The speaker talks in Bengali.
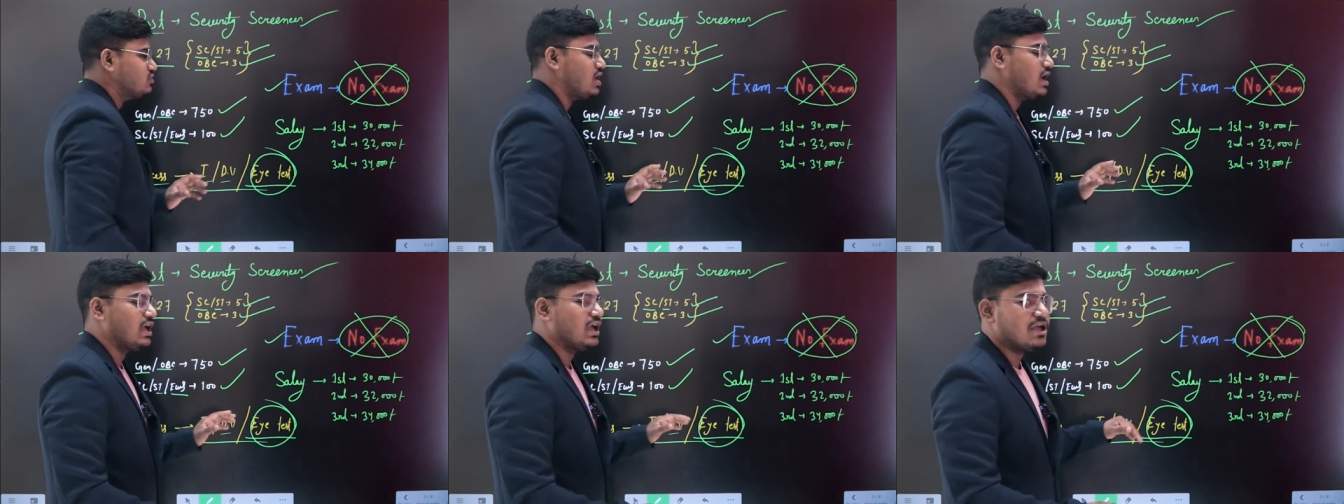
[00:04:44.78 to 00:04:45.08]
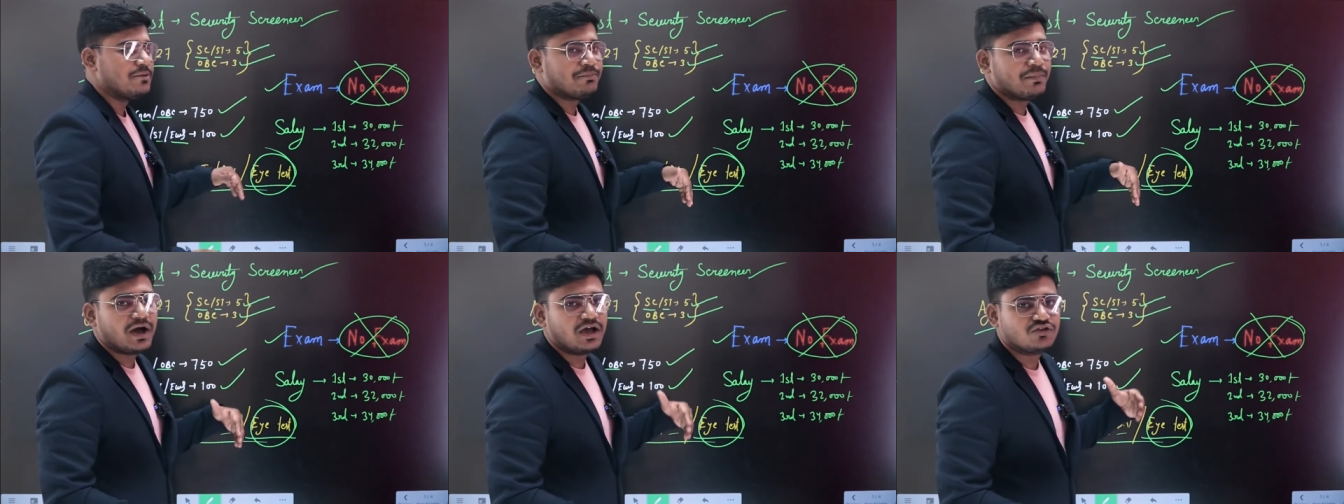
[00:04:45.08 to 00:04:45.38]

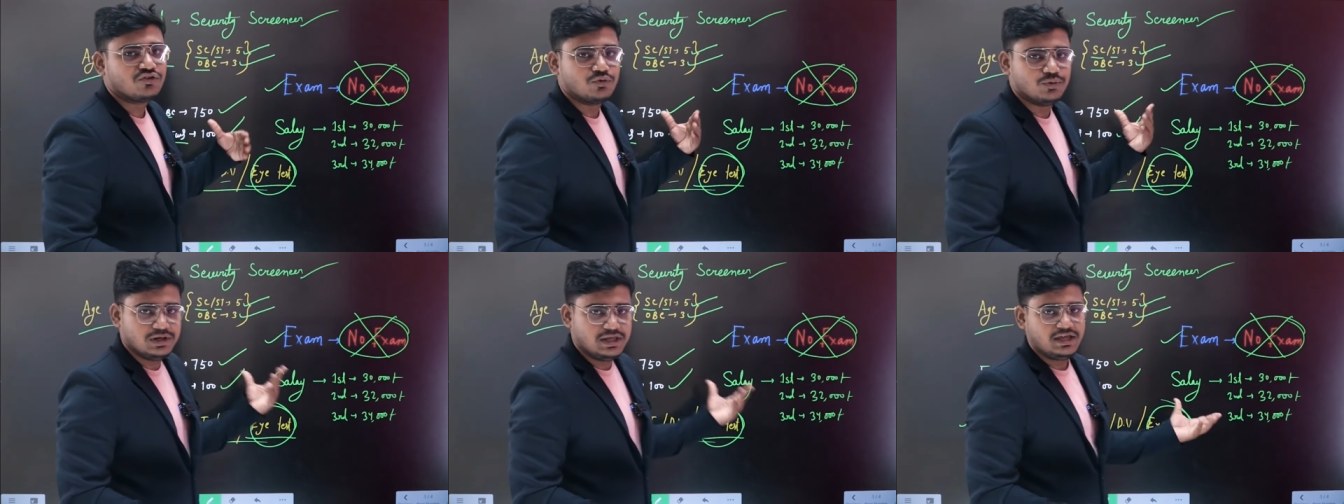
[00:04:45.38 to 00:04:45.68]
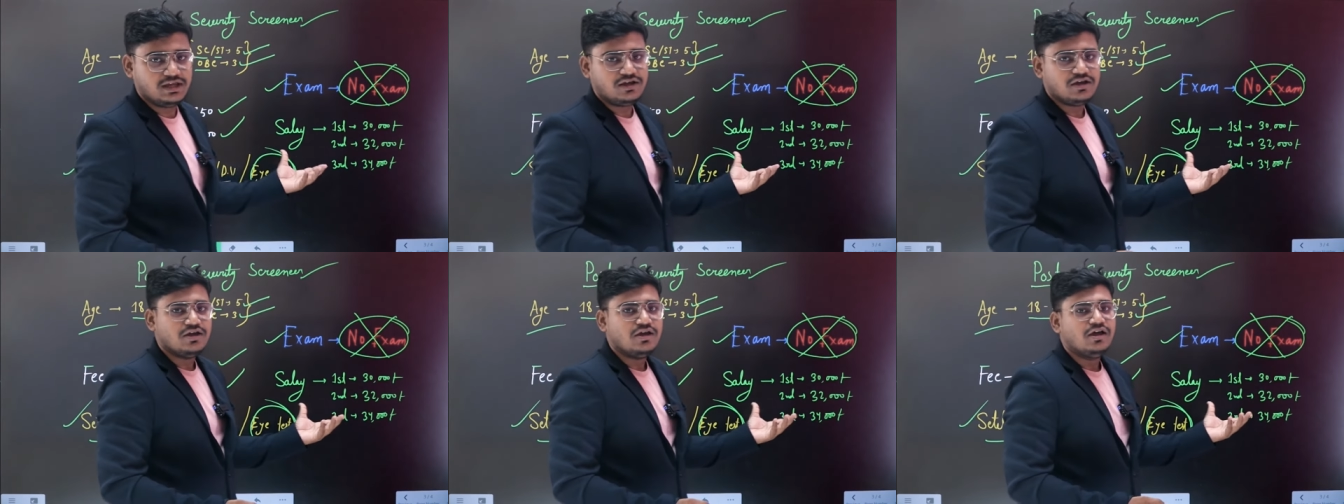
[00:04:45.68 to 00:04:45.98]
জায়গায় পাস
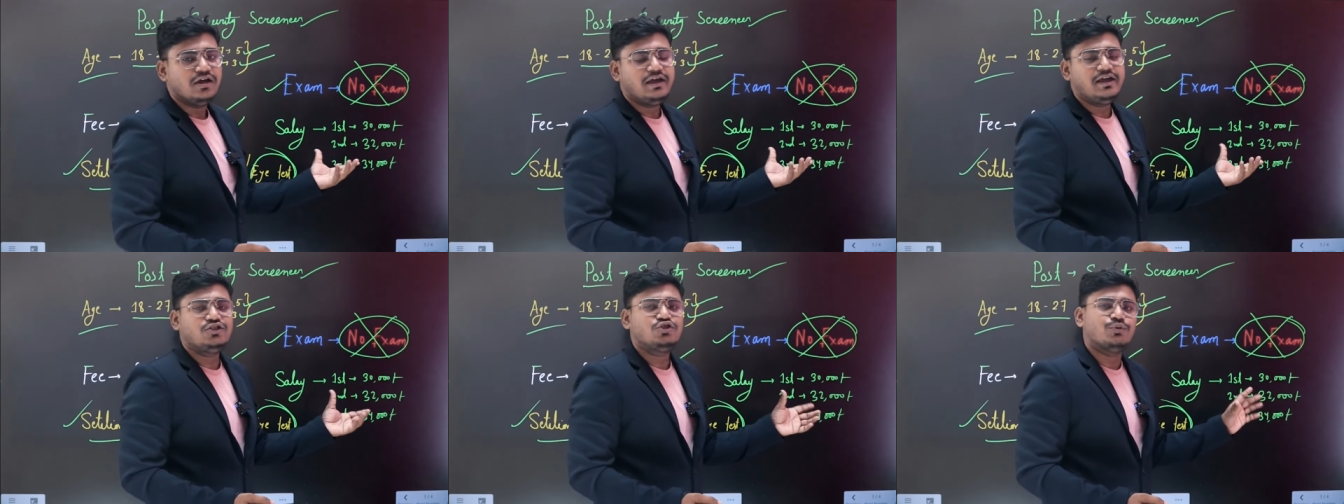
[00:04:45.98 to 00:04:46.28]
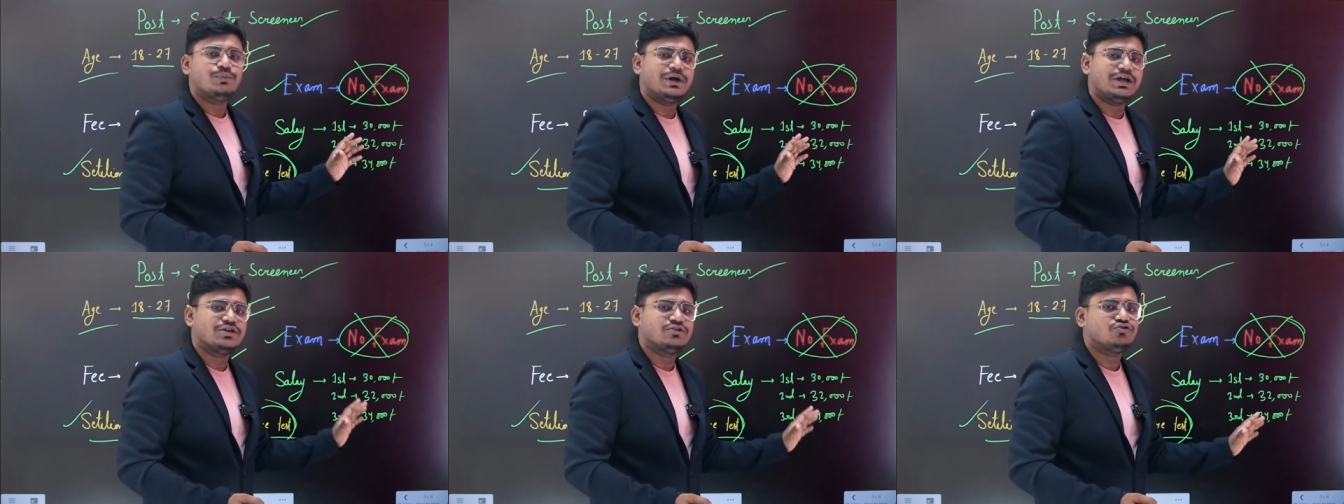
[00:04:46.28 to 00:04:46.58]
হলেই এই
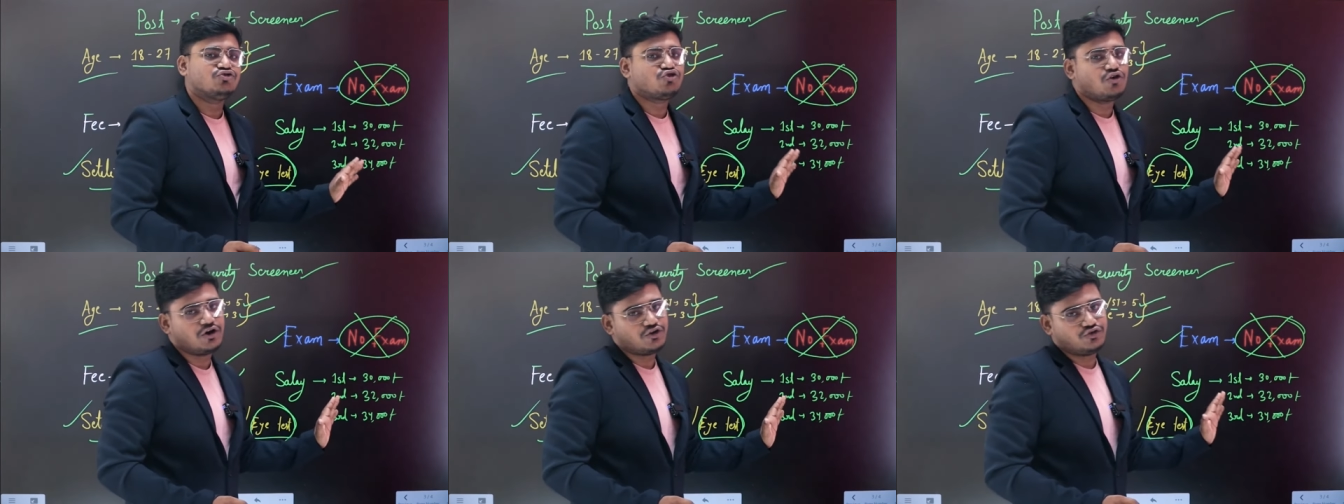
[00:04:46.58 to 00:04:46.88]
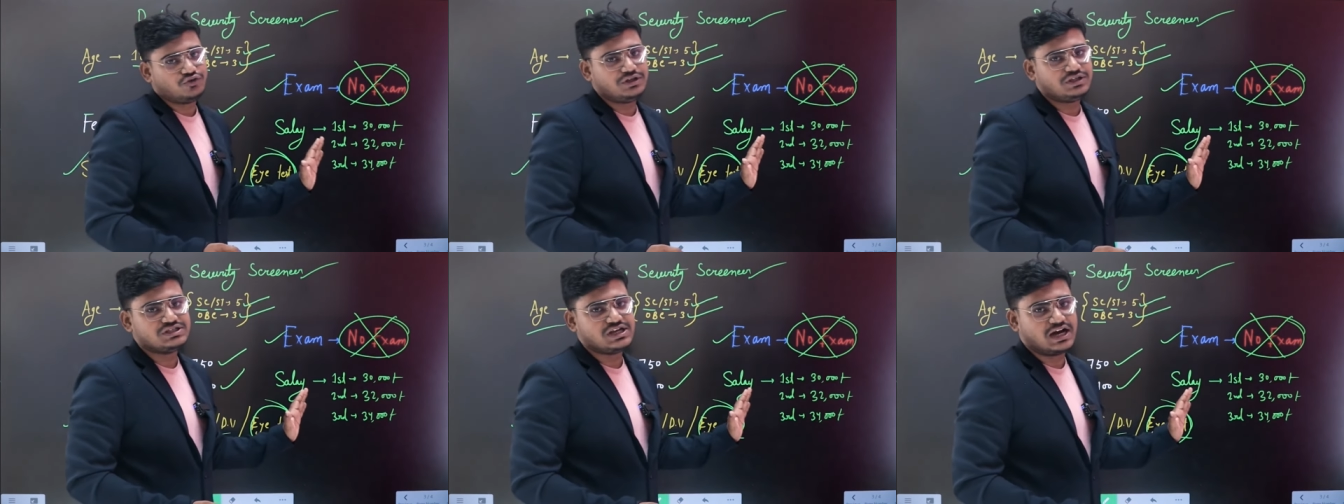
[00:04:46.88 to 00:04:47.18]
তোমরা কিন্তু
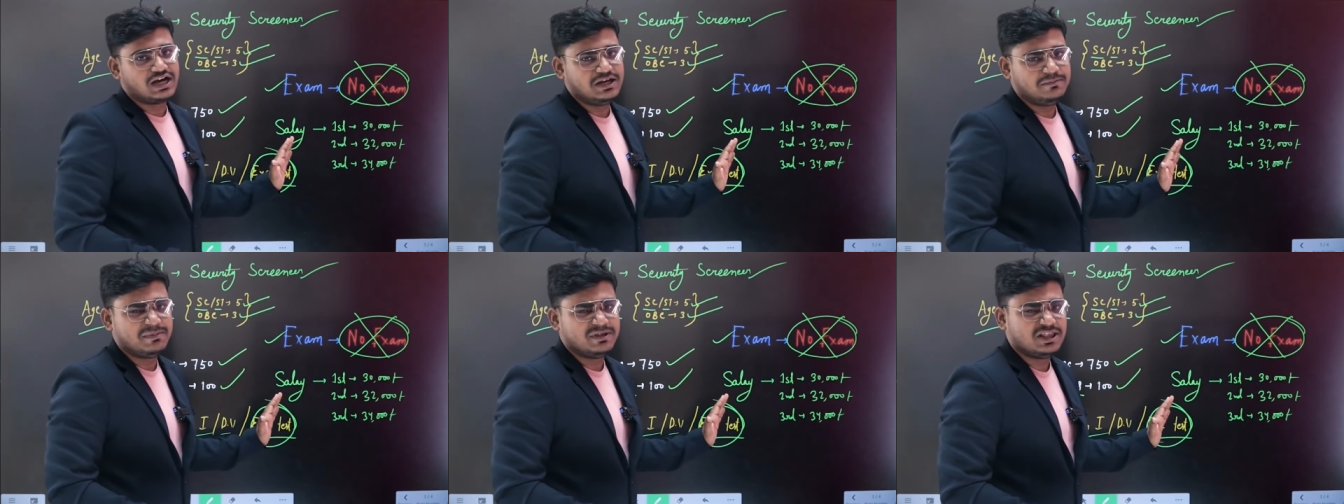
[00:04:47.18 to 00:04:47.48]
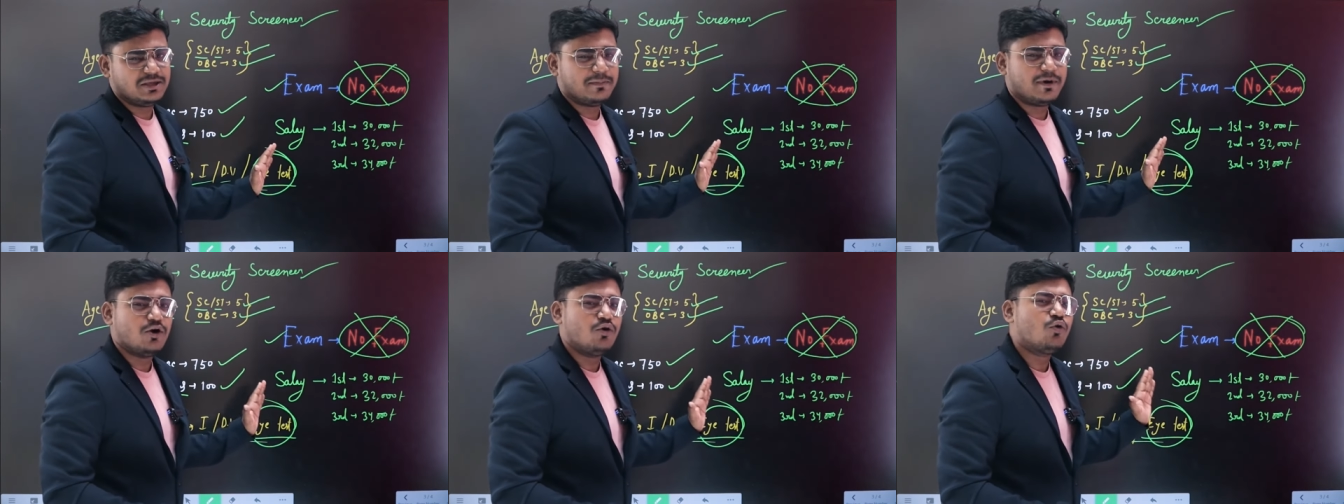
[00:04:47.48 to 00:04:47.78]
সরাসরি চাকরি
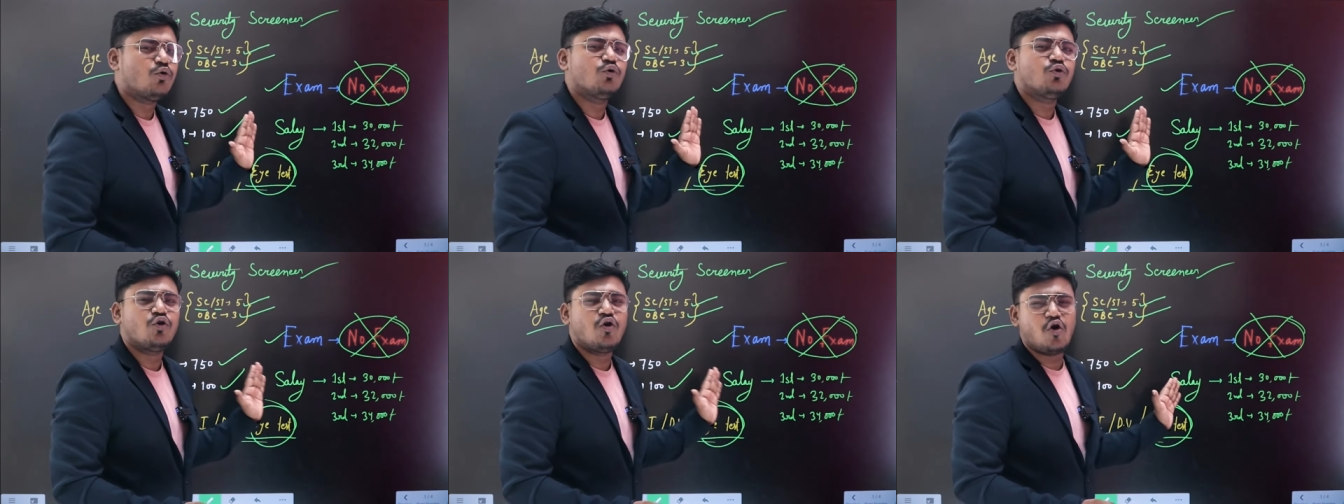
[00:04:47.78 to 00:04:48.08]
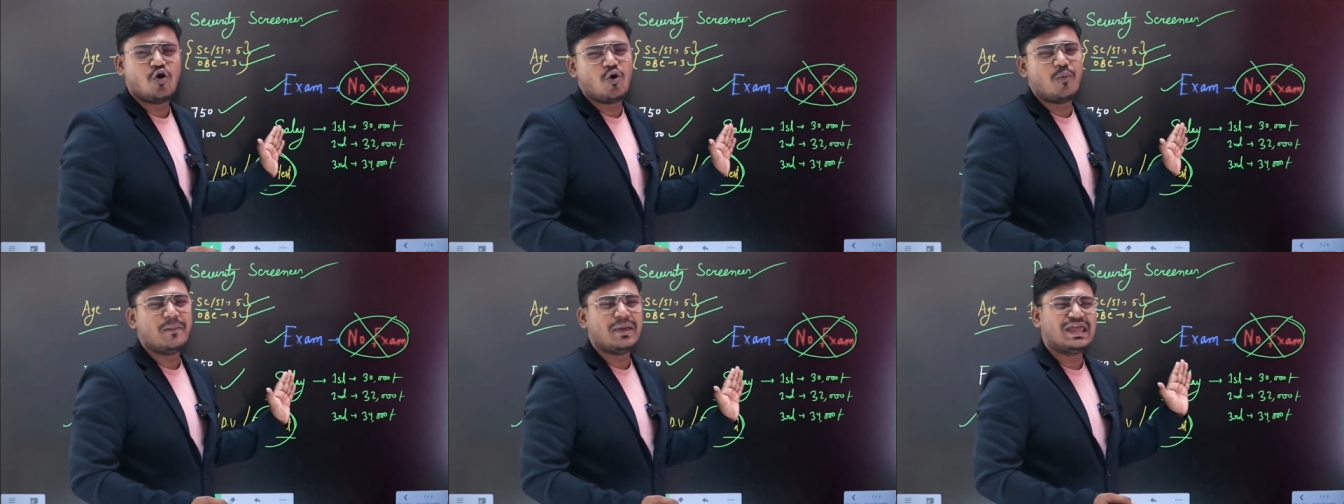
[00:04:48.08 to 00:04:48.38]
পেতে পারো কোনো
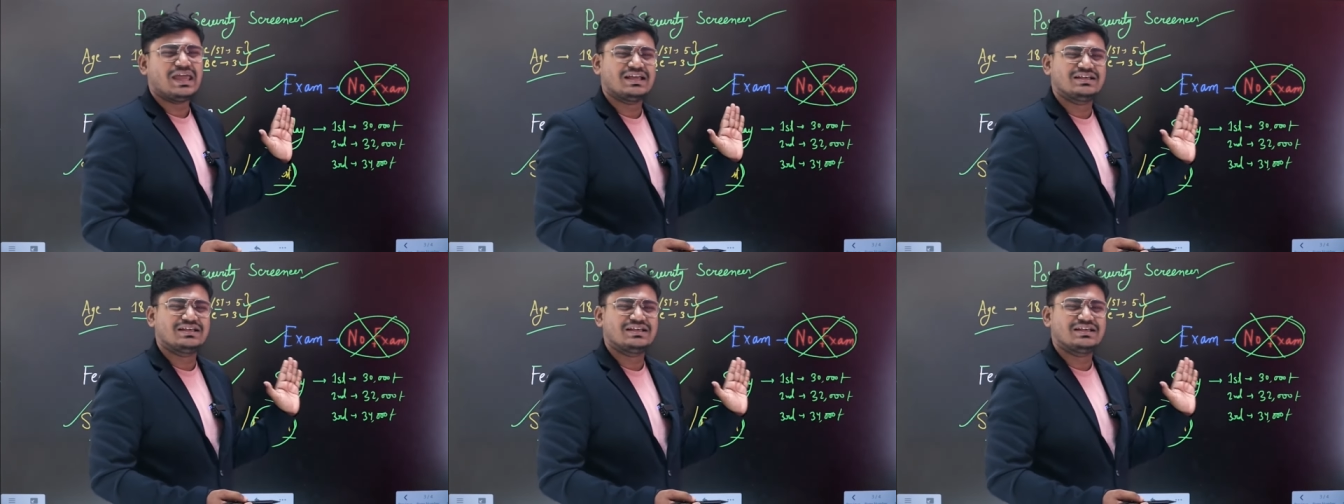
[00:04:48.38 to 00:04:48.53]
রকম